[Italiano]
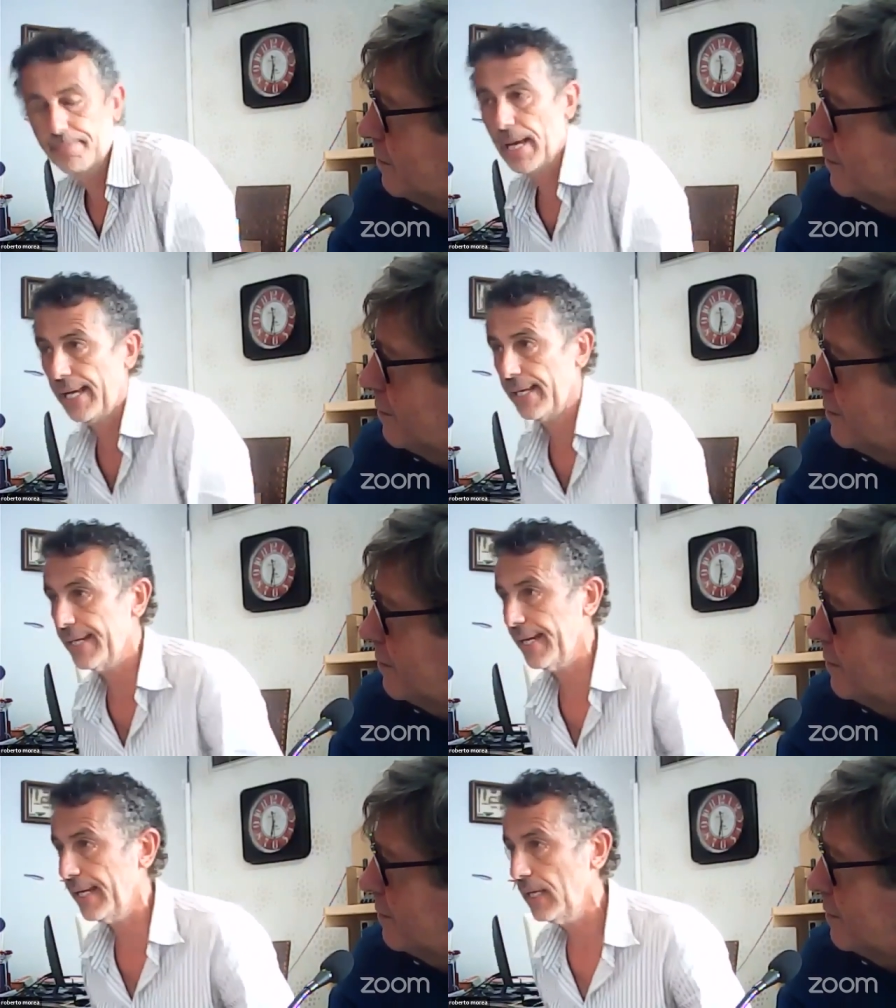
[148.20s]
a
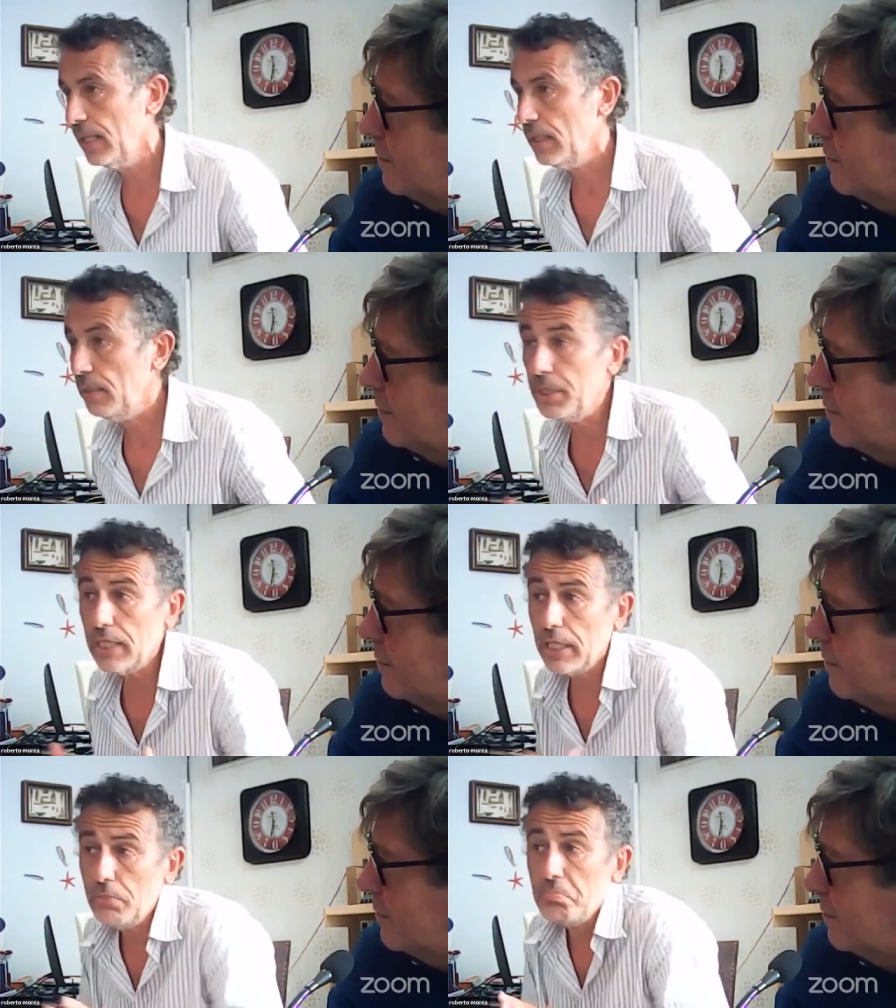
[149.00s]
manca, i
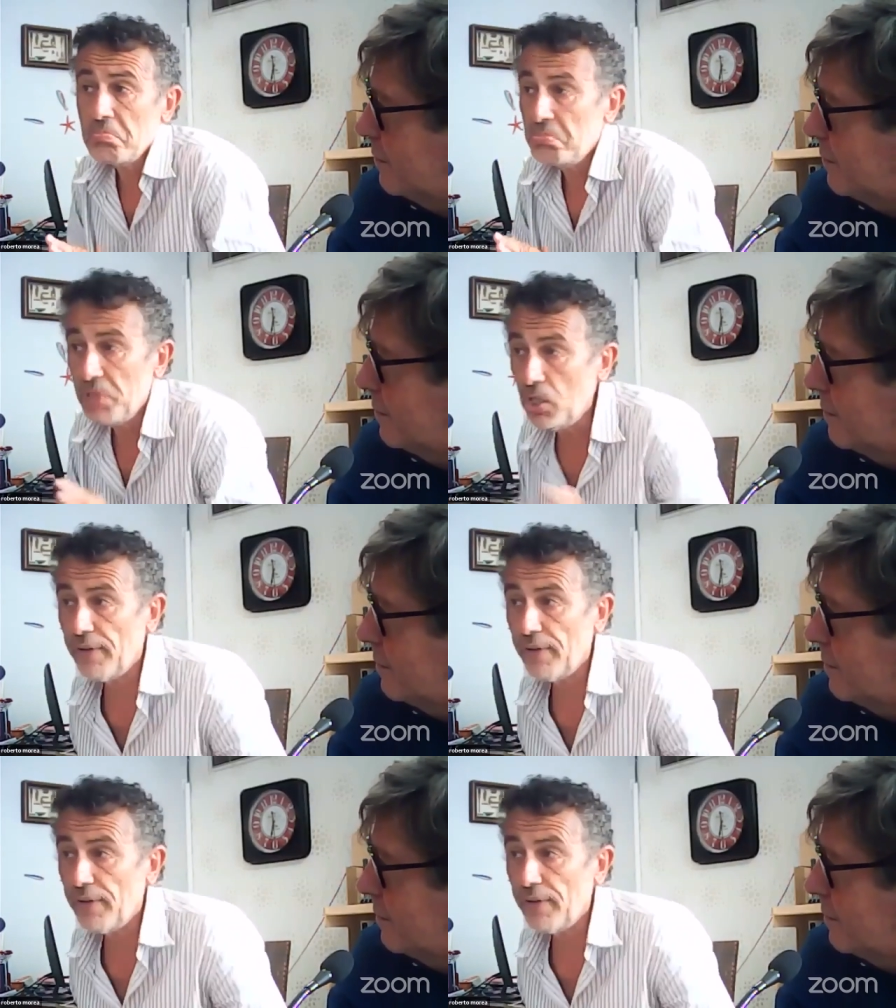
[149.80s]
militari nel